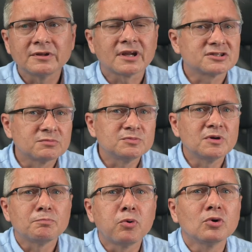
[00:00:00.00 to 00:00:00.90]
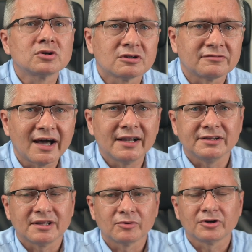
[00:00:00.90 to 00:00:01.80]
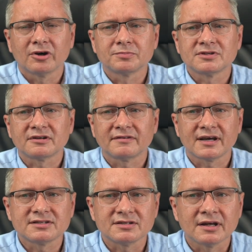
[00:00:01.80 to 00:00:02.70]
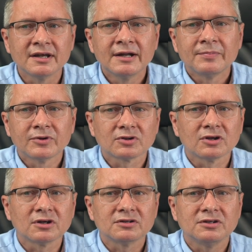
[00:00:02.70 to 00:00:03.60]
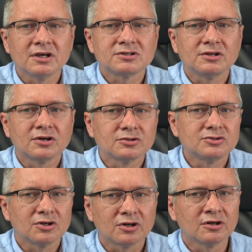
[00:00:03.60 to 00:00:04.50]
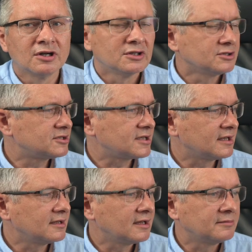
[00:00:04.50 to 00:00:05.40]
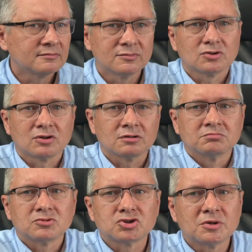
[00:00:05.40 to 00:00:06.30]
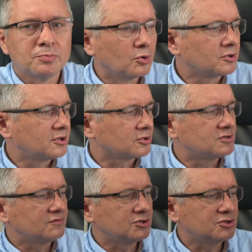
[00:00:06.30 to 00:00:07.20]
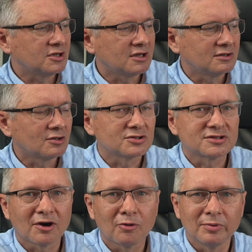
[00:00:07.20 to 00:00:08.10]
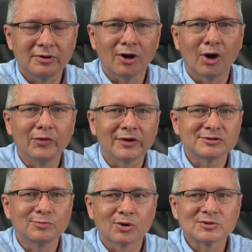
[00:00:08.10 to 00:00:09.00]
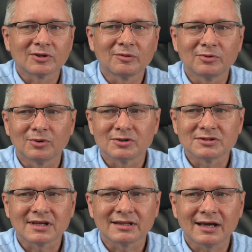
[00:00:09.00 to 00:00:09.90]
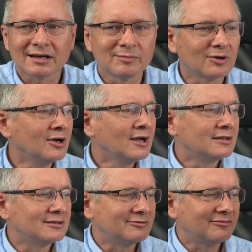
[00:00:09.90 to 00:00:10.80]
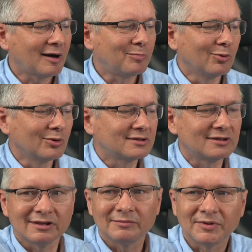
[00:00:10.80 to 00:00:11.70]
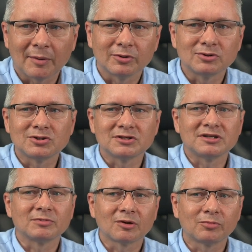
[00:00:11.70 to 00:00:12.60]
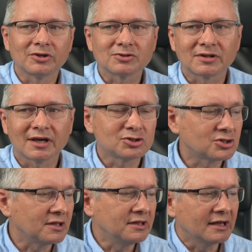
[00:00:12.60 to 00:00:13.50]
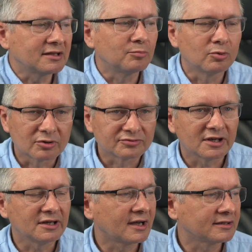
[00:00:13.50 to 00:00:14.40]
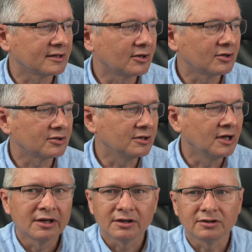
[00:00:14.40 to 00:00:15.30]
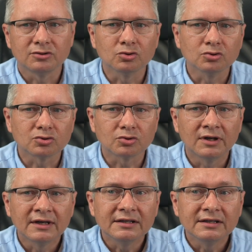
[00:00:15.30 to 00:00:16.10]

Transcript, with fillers: No I teraz gdybyśmy punktowali te moje obserwacje, no to jeśli chodzi o cenę, no to trzy punkty oczywiście dostałby Onyx Books, bo to było za darmo, dwa punkty Japończycy, bo to było nieco tańsze, jeden punkt w tej kategorii y, Dudru.